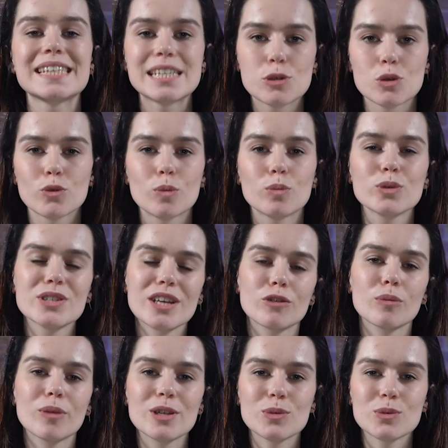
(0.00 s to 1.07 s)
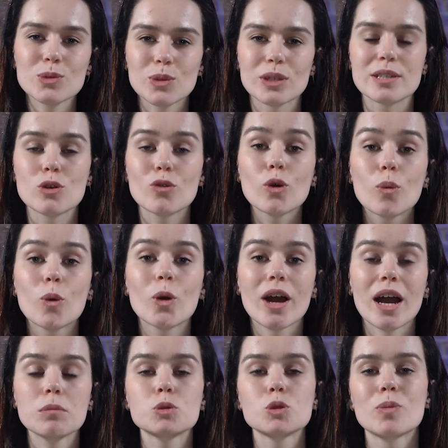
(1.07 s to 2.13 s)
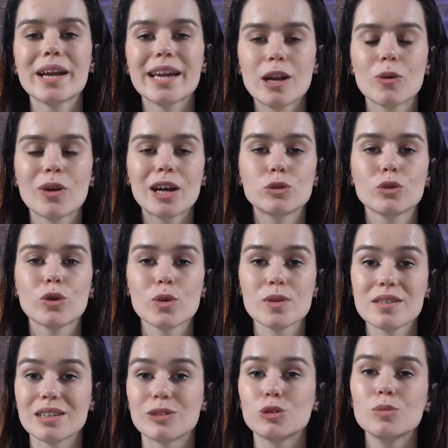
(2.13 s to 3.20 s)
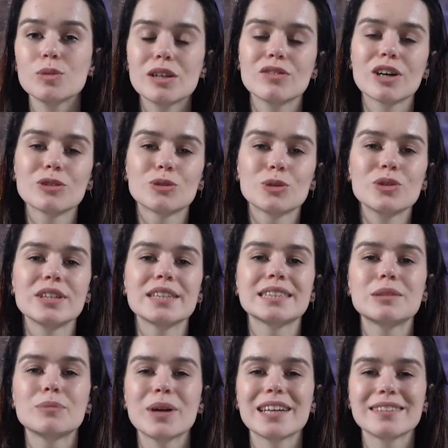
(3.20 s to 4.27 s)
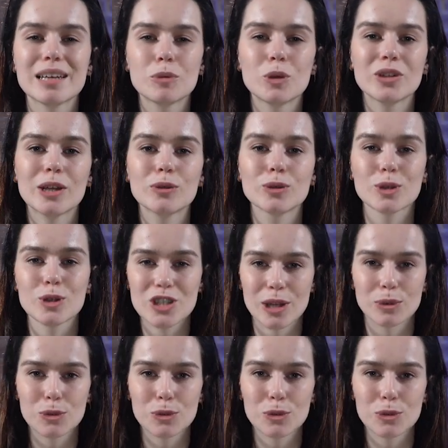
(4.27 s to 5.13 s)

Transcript: Si tu veux plus d'informations sur les œuvres au programme du baccalauréat de français 2022, n'hésite pas à t'abonner à notre chaîne